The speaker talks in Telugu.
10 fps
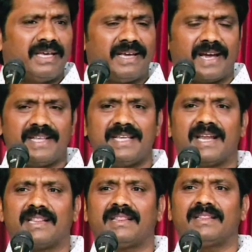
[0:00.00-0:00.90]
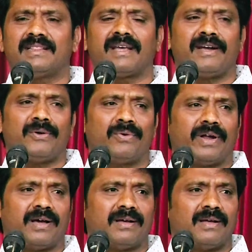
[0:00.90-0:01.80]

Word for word: ఈ ఖైదీలందరినీ కూడా